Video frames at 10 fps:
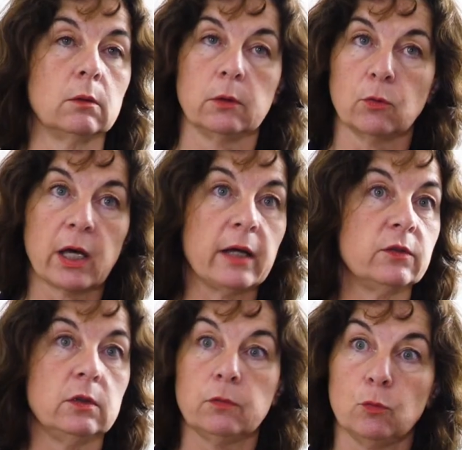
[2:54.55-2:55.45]
de
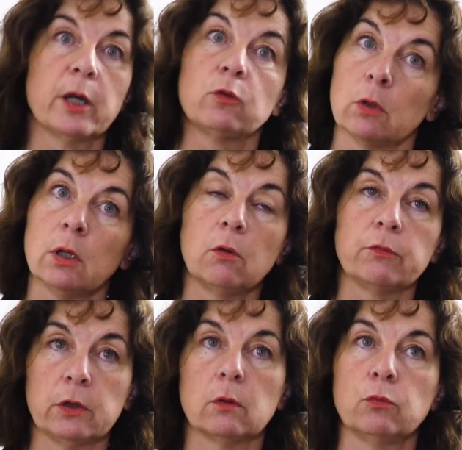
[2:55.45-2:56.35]
créatifs et de partenaires en
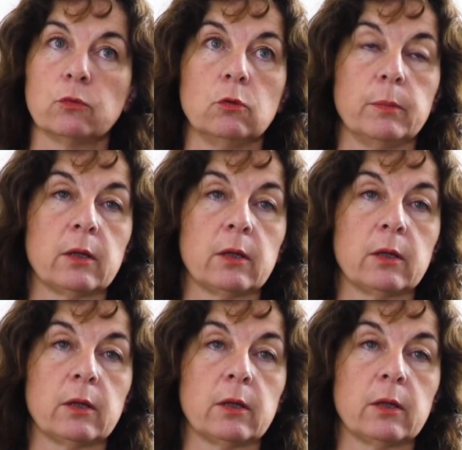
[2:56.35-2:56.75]
fait, hein, plus que de